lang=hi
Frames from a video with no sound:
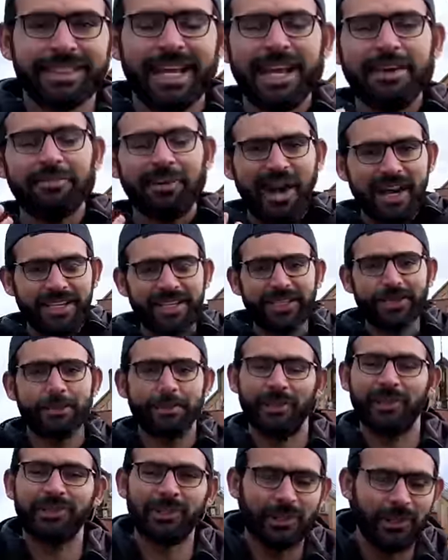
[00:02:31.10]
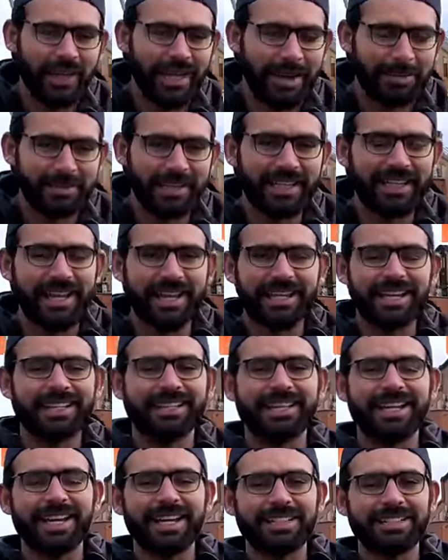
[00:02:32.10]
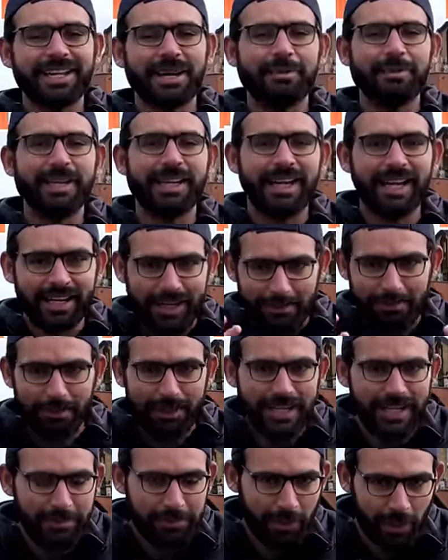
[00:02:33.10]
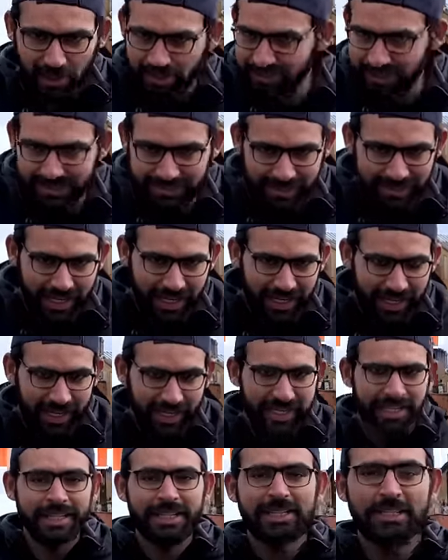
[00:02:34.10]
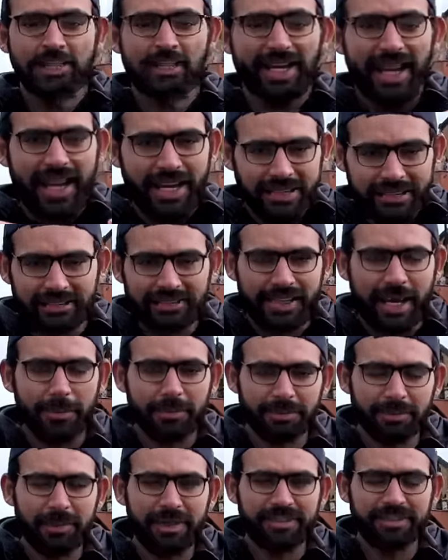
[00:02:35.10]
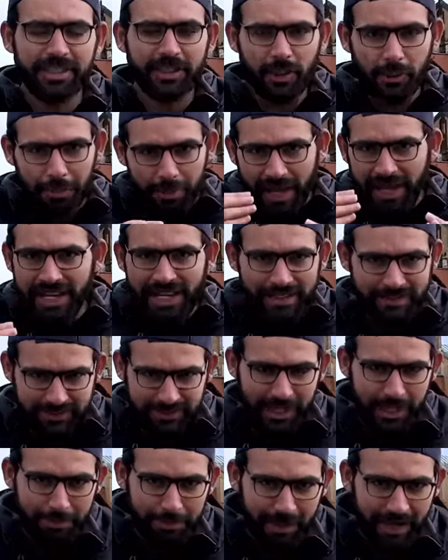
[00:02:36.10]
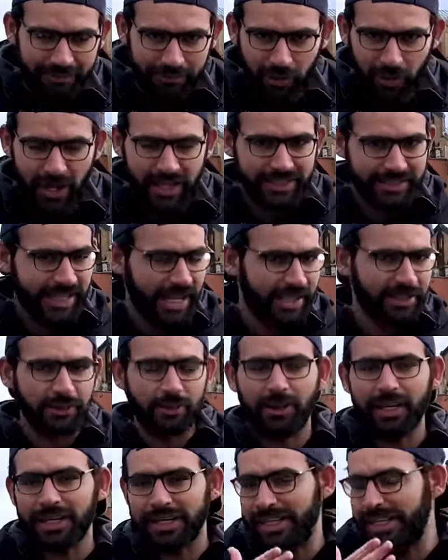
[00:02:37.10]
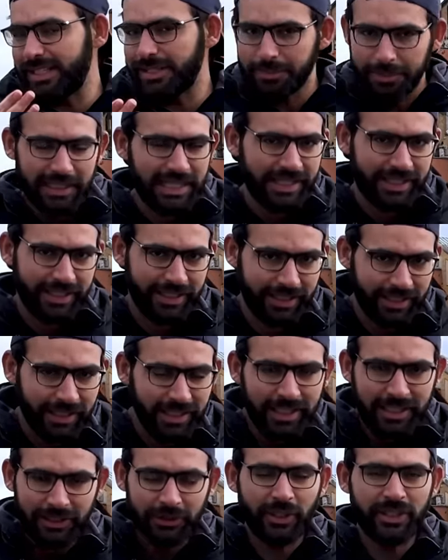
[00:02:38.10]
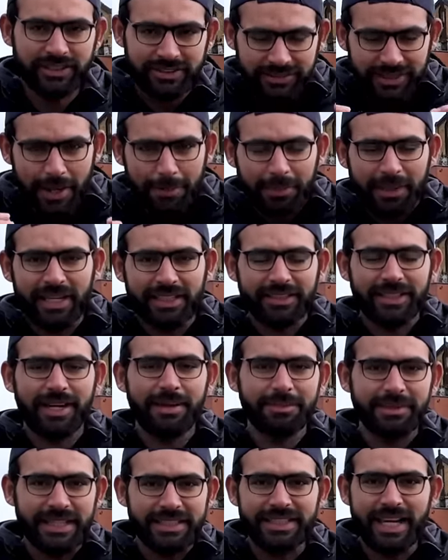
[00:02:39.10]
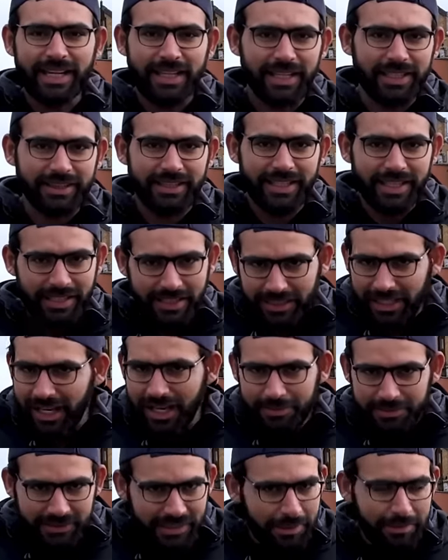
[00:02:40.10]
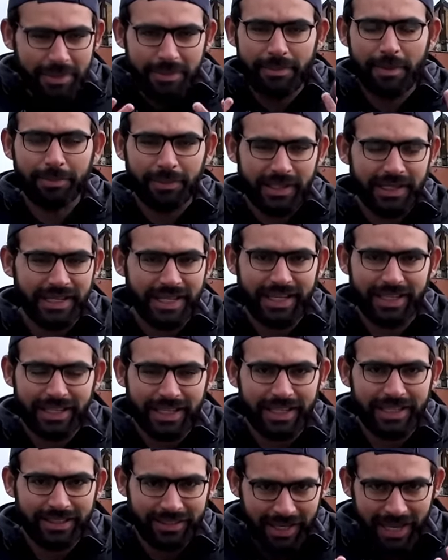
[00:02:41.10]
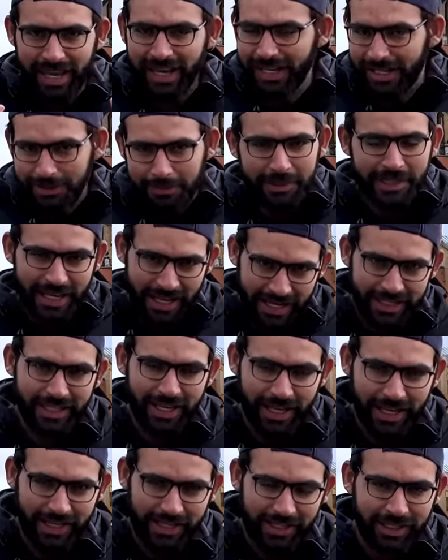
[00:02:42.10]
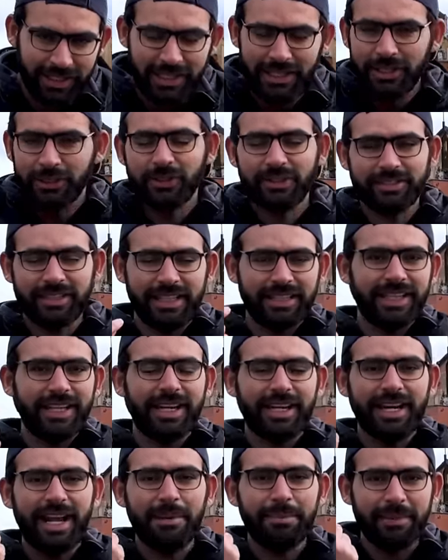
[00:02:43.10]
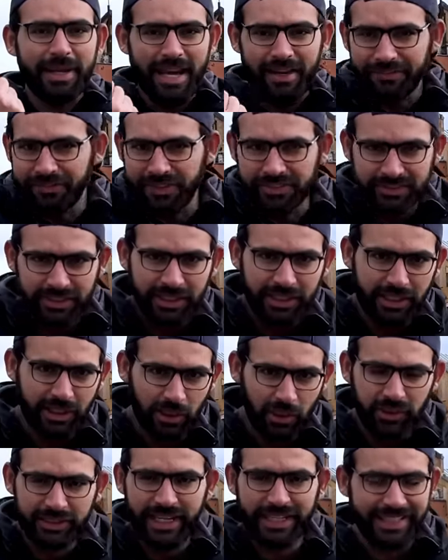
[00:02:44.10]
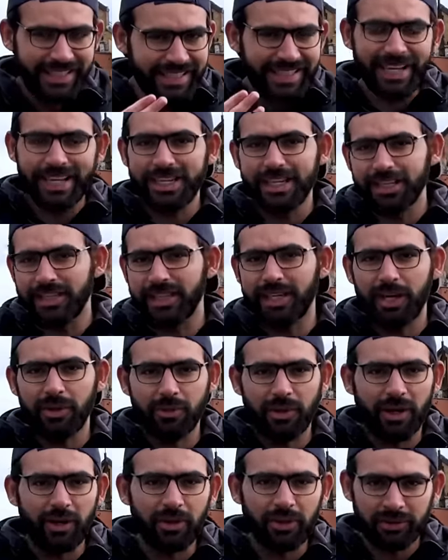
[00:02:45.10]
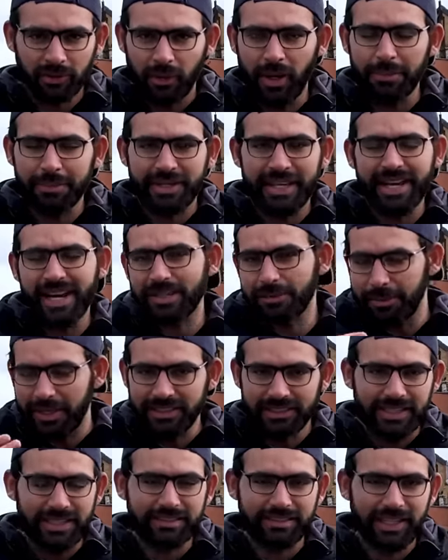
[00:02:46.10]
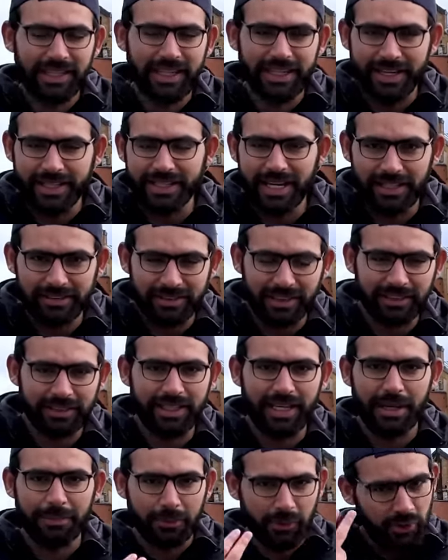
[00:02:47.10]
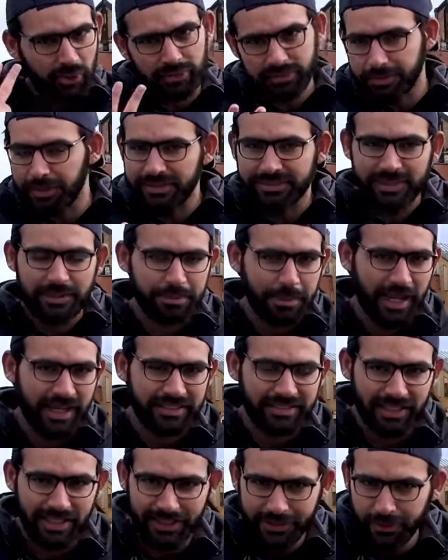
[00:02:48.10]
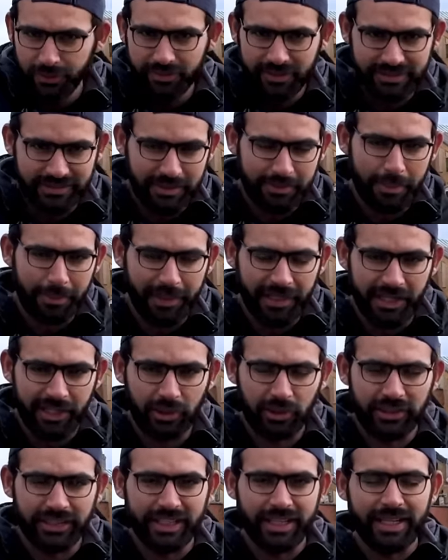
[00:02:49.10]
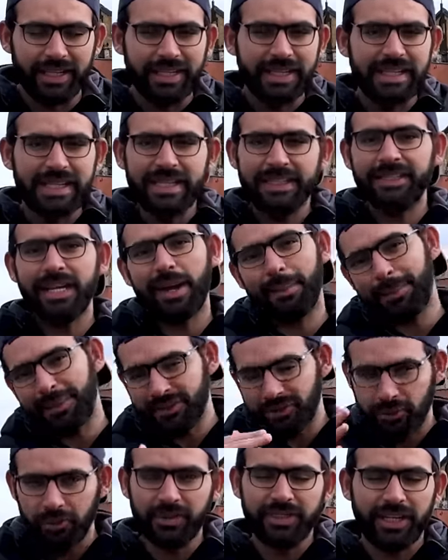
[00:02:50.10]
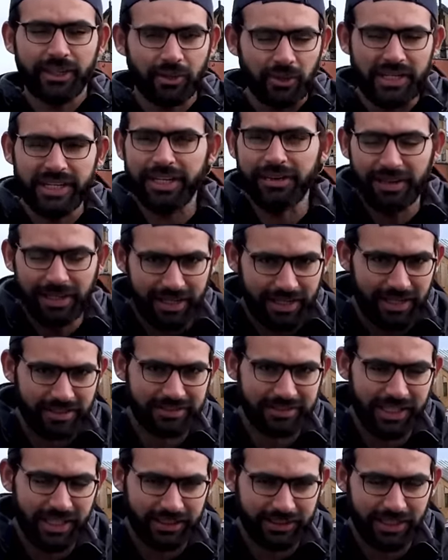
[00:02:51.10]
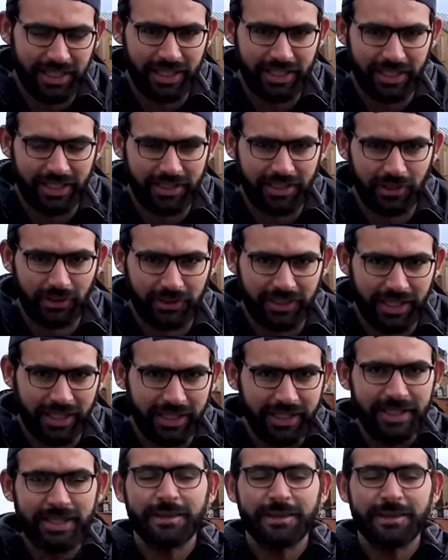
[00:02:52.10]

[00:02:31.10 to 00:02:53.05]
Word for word: चलें फ़ायदे तो बहुत हो गए अब ये देख लेते हैं कि जर्मनी का कंप्लीट प्रोसेस क्या है तो नाइन स्टेप्स में से जो पहला स्टेप है वो है चेक यूर एलिजिबिलिटी तो इस स्टेप के अंदर हम ये चेक करते हैं कि क्या हम जर्मनी में पढ़ने के अहल भी हैं या नहीं तो इसके अंदर अगर आपने एफ की हो या डी e किया हुआ हो तो आप डायरेक्ट बैचलर्स के लिए नहीं आ सकते आपको दो सेमेस्टर पाकिस्तानी यूनिवर्सिटी में पढ़ने होते हैं या फिर स्टूडेंट को लीग वाला रास्ता इख्तियार करना होता है